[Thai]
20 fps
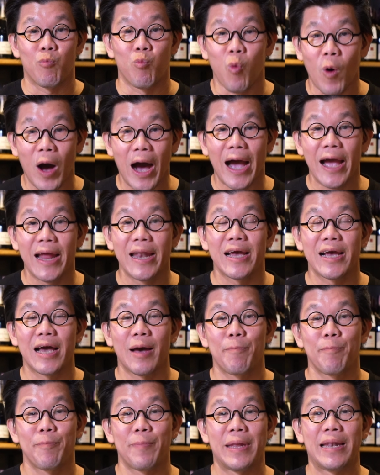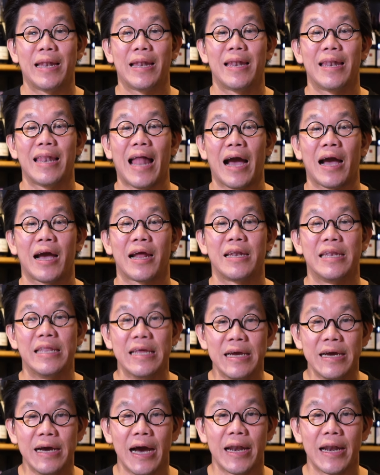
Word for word: บวายนะครับเป็นหลักเดื